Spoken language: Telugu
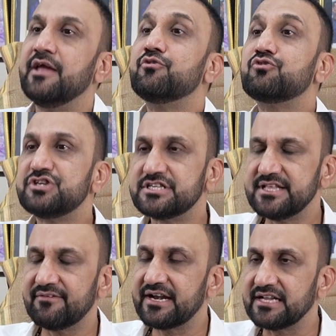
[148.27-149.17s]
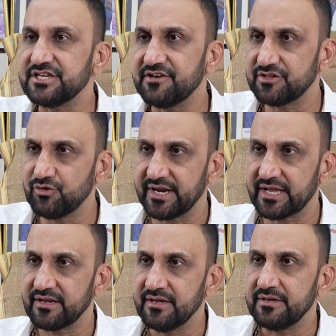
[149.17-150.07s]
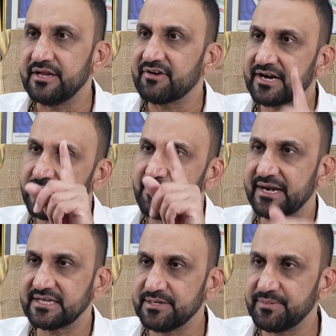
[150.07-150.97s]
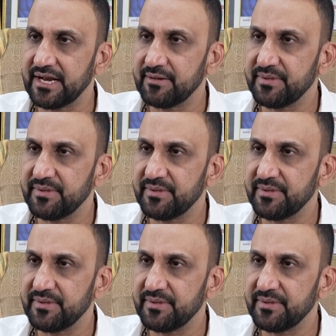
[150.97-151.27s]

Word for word: ఎందుకు చేసినావా అట్లా చేయవద్దు అన్నారు నేను ఒకటే మాట చెప్పిన